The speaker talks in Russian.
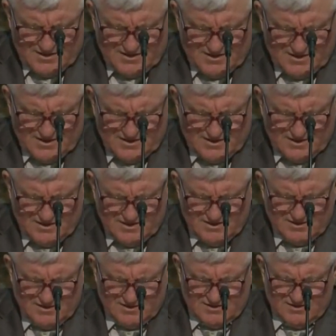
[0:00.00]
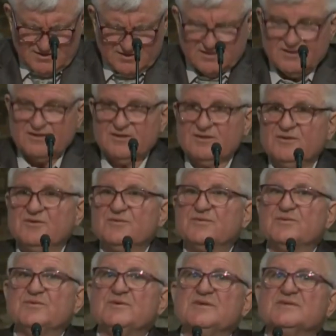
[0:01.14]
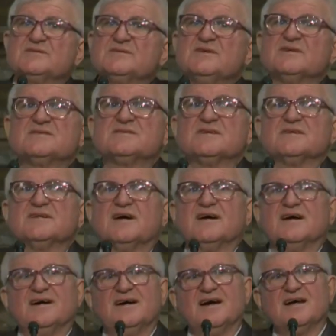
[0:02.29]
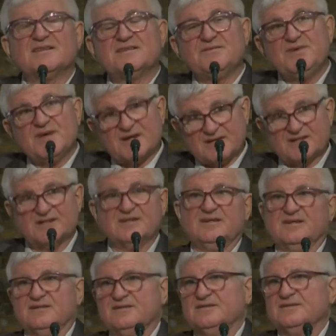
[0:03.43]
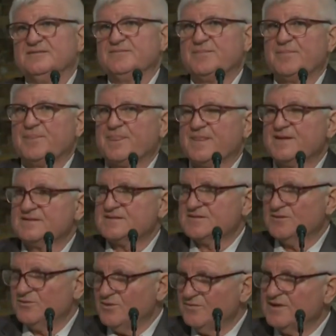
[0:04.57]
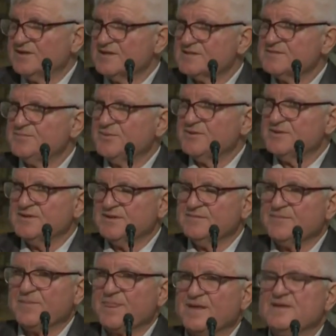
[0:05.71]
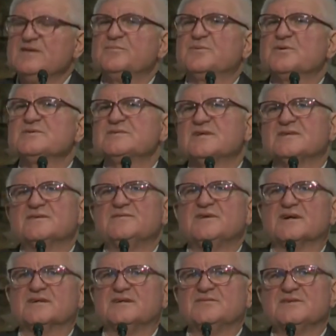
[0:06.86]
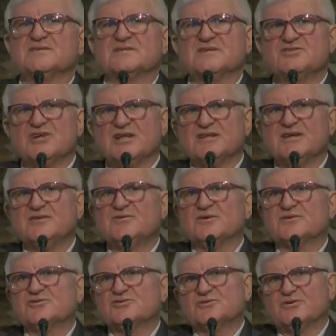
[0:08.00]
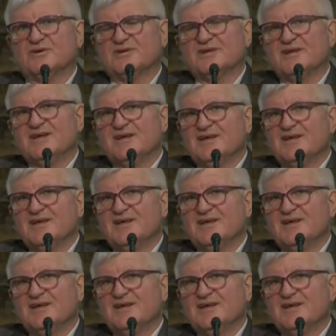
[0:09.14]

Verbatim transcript: И, э, естественно, отвергли Слово Господня, и не просто отвергли, ведь сначала идет что?